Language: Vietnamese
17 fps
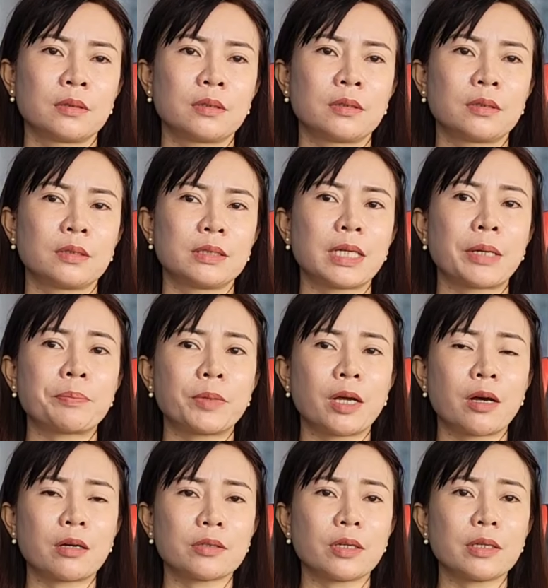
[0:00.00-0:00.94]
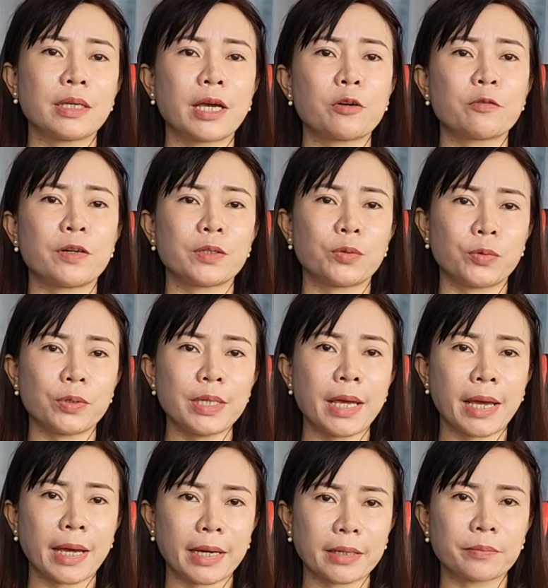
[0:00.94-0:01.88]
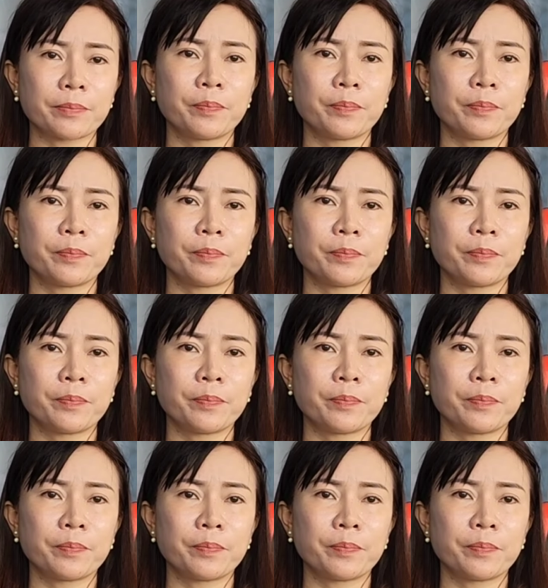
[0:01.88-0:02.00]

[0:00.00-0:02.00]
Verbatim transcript: uh, chăm lo cho nhau về tuổi già